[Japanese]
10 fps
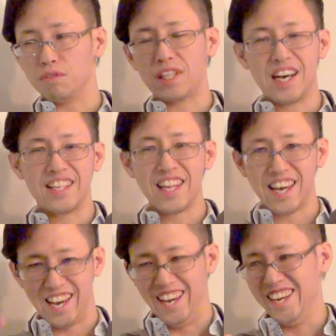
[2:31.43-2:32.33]
ふたり
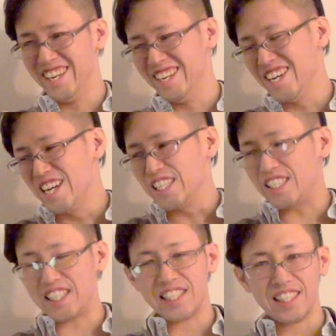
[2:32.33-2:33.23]
ね
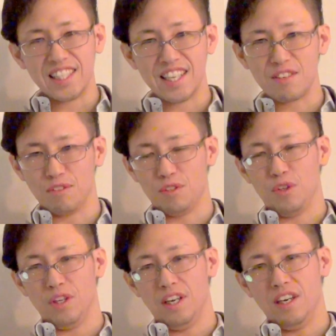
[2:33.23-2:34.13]
死んでるんです
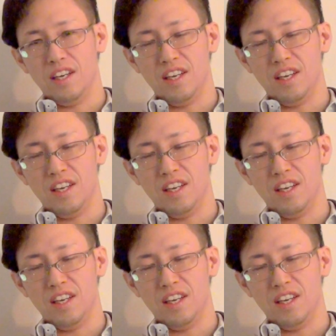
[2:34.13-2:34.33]
よね。